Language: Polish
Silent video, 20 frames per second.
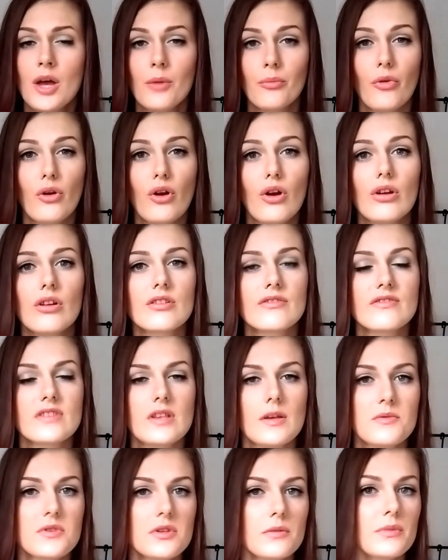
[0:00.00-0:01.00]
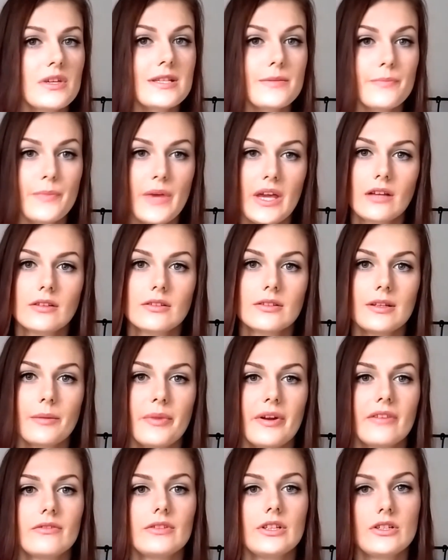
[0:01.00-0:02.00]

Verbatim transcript: Bo kolor sam sobie jest piękny, naprawdę,